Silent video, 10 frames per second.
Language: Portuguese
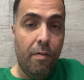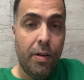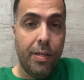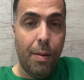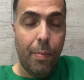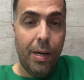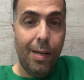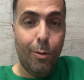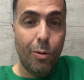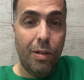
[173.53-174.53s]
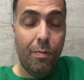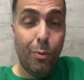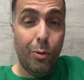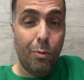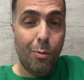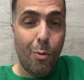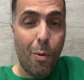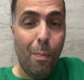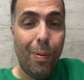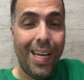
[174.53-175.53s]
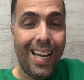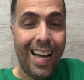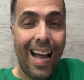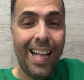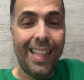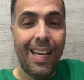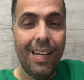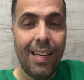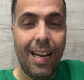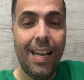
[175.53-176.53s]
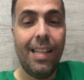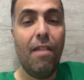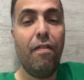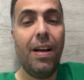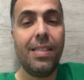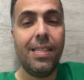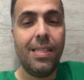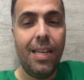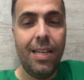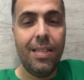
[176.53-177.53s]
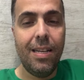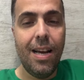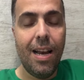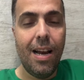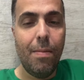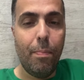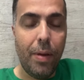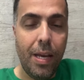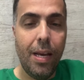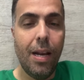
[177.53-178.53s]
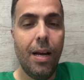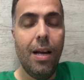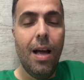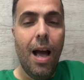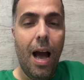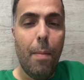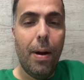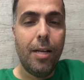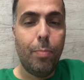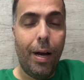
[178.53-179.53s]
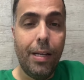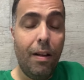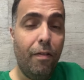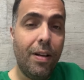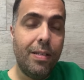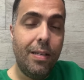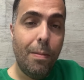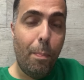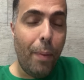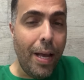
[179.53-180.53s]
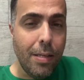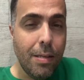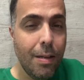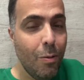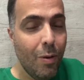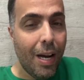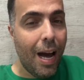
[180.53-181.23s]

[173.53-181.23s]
Foi uma semana, inclusive, muito complicada. Galera da Facisa de Araripina Abraço para a galera da Facisa. Pense num